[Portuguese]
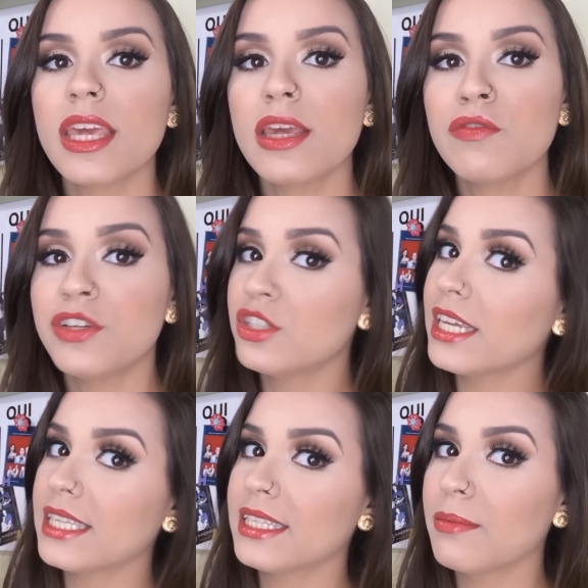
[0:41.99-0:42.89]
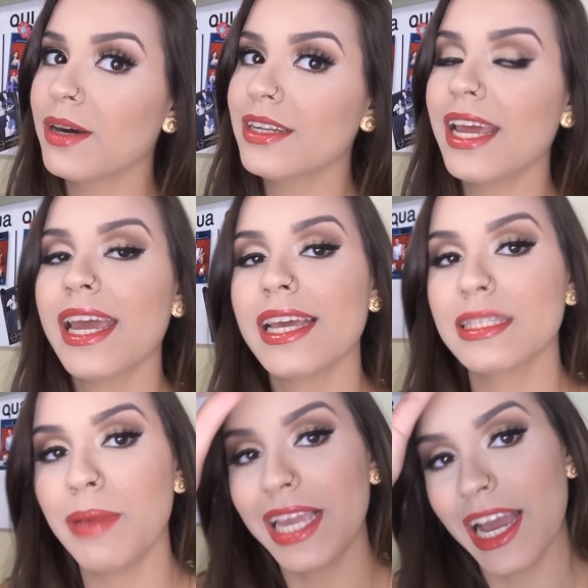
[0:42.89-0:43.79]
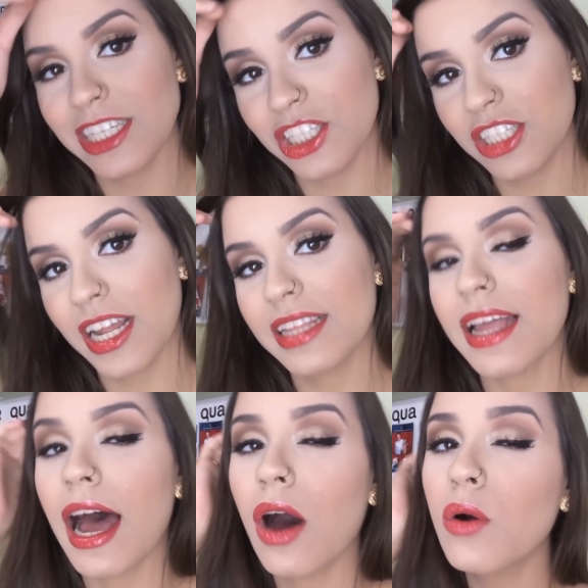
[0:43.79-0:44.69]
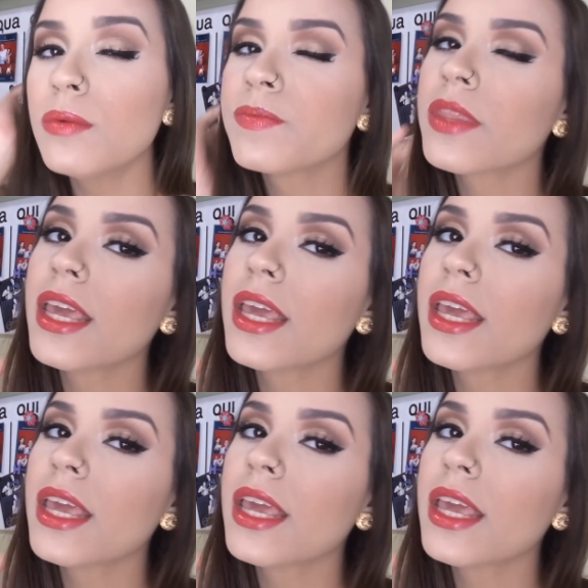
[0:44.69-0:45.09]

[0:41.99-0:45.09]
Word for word: E o vídeo dessa semana é essa maquiagem de Natal.